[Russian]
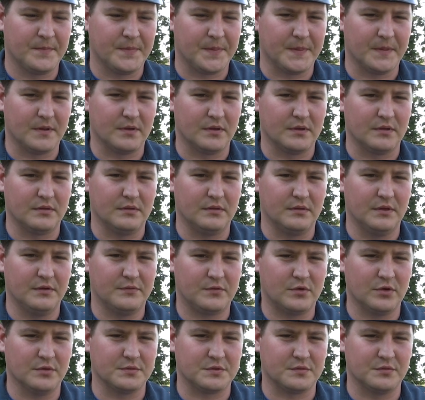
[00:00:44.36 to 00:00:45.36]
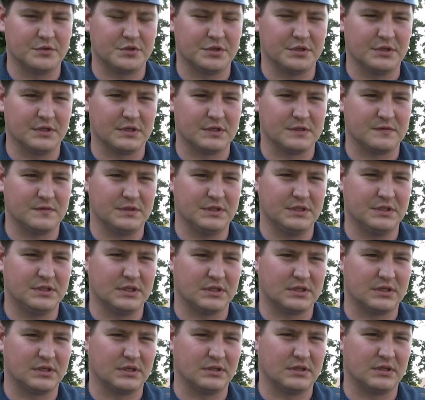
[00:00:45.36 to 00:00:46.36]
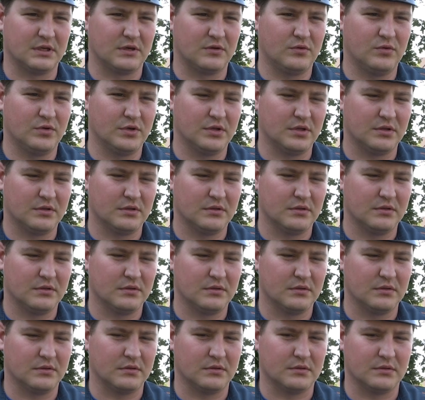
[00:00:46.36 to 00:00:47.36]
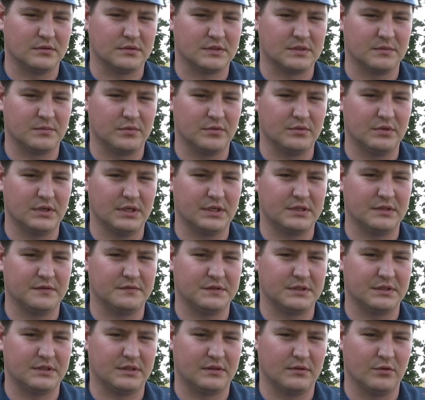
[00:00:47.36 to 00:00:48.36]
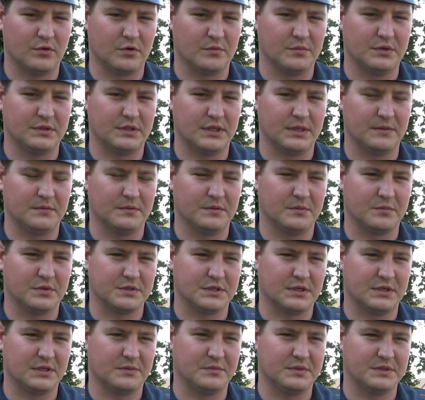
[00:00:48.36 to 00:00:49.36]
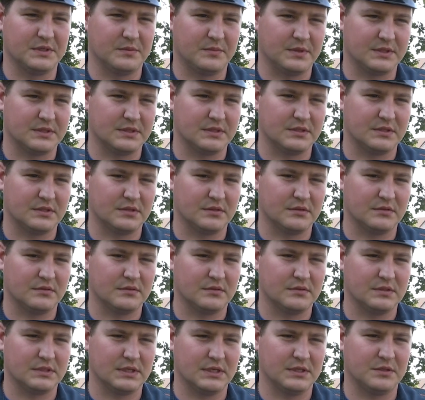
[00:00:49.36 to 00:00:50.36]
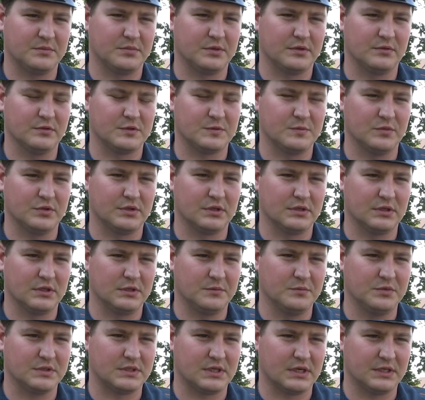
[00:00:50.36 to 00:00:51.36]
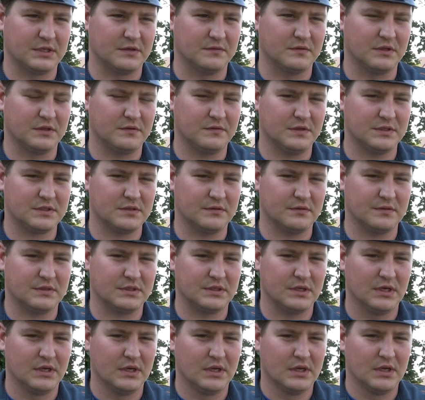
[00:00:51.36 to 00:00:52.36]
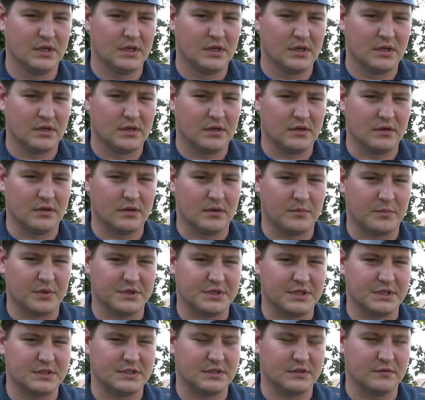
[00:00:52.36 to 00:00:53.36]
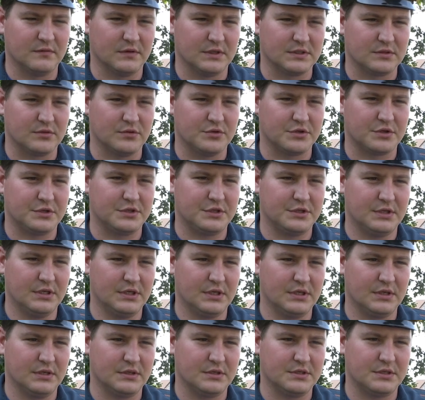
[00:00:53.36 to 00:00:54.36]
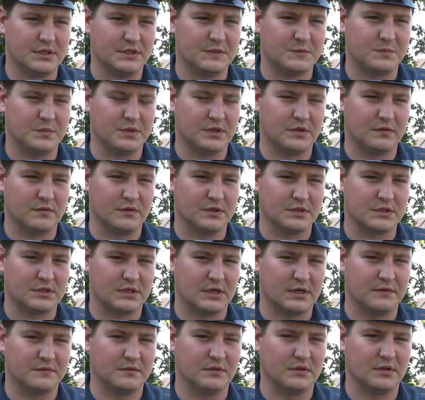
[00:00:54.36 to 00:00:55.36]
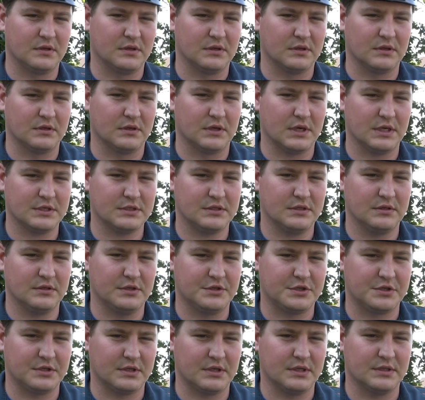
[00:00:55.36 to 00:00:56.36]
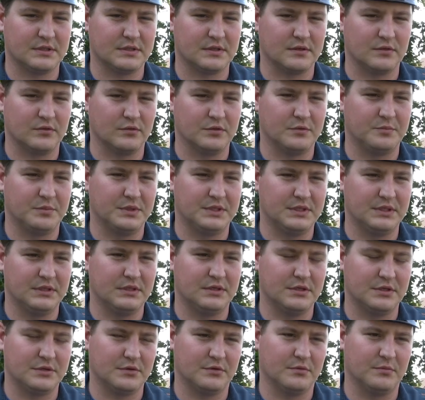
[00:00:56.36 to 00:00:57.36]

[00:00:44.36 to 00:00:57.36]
Э, ни в коем случае не разводите открытый огонь, э, соблюдайте все нормы и требования пожарной безопасности. За это предусмотрена административная ответственность э, по части 20.4, часть 1. Штраф на граждан начинается от 5000